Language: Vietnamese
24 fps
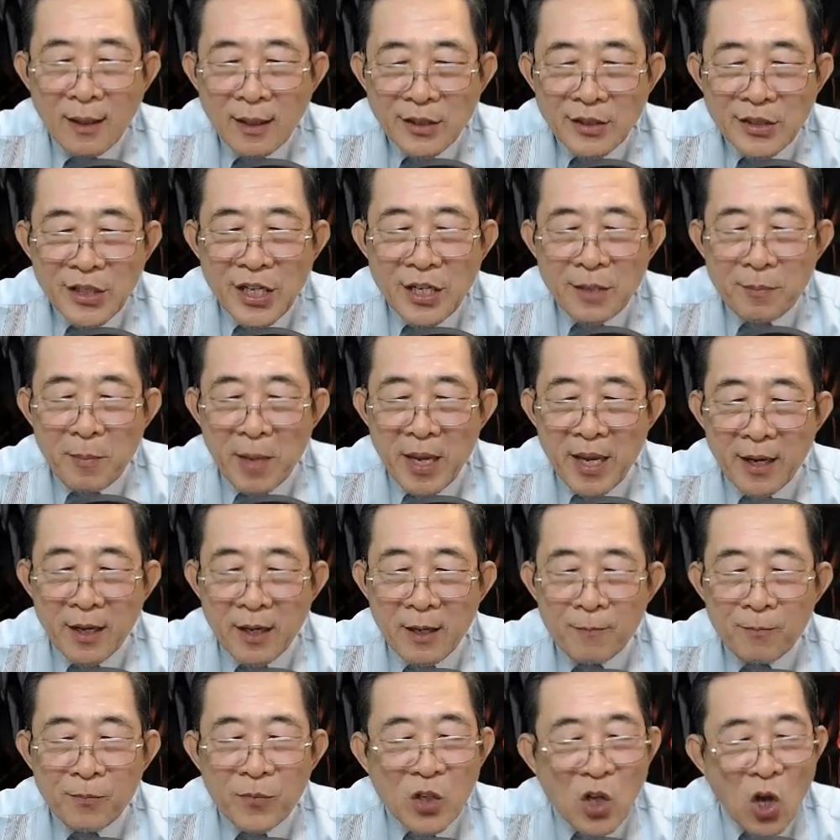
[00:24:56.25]
Triết
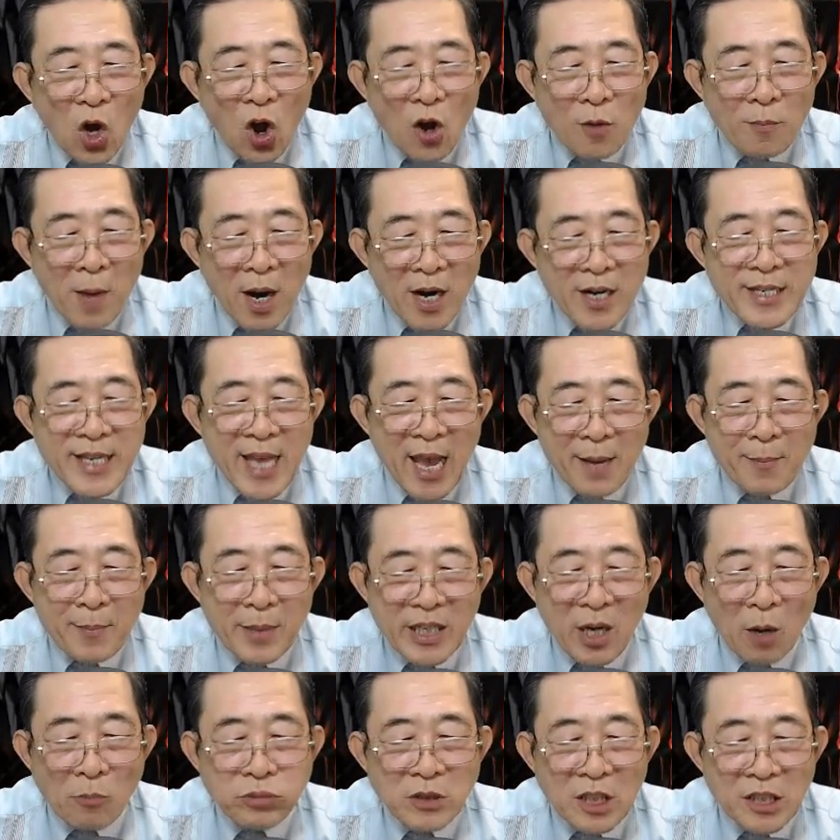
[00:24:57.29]
biệt còn bởi vậy mà
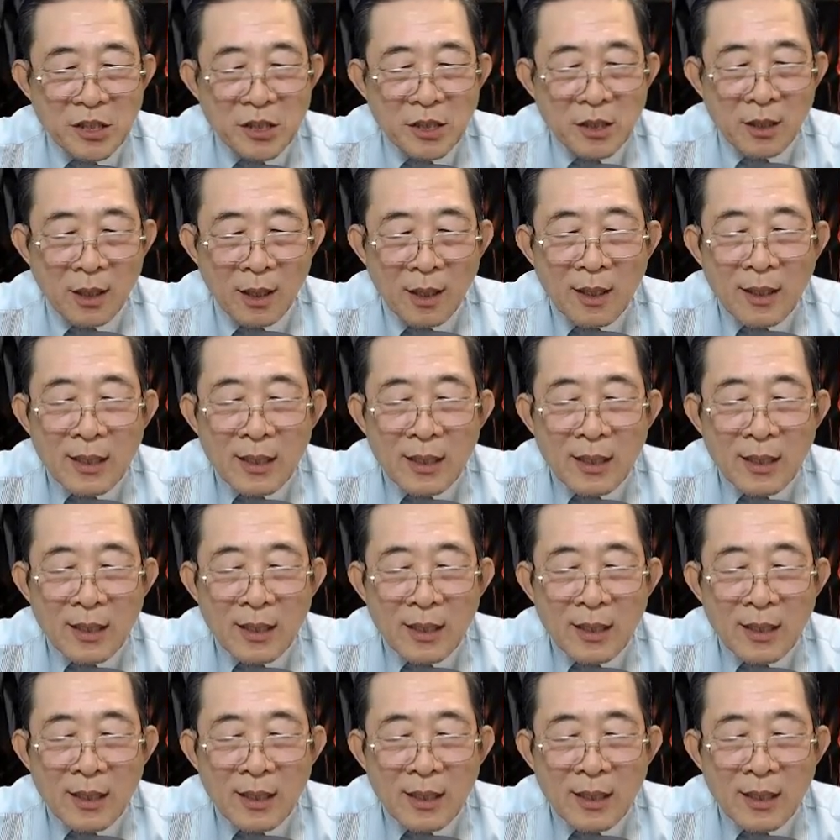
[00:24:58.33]
trọng thương,